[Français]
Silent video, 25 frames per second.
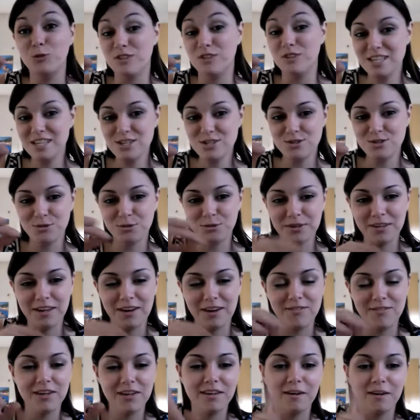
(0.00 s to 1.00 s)
tige donc
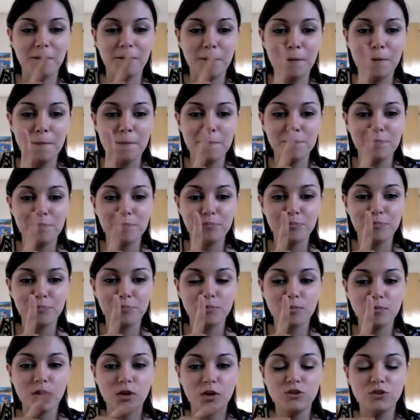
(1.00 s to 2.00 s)
avec
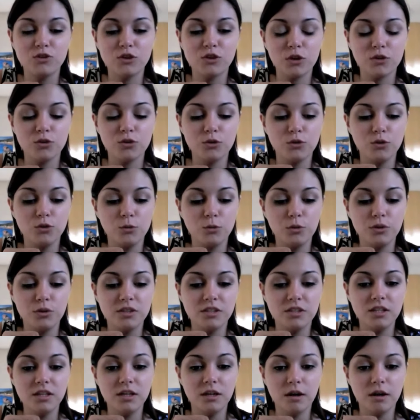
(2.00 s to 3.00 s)
une sorte de
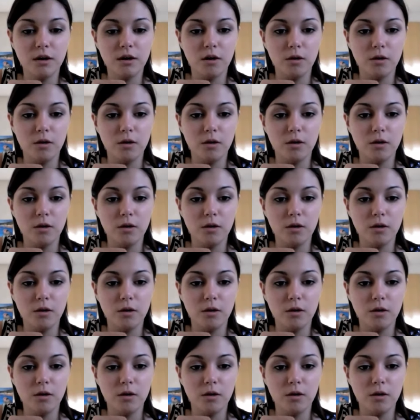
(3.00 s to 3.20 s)
petit